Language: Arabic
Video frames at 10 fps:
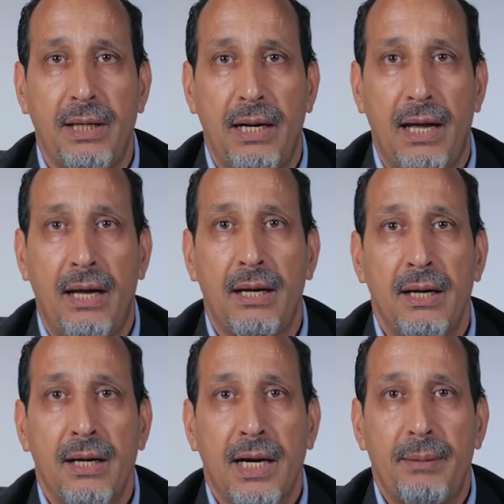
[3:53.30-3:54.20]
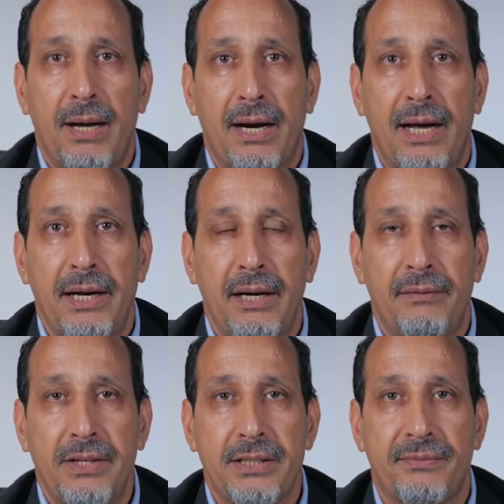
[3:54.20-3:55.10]
الله كما راينا
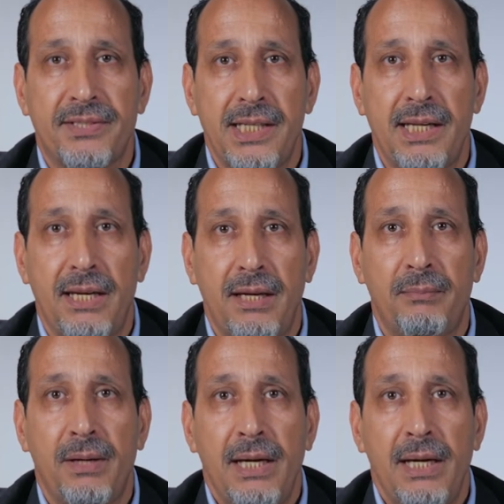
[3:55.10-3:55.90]
في تفسيرهم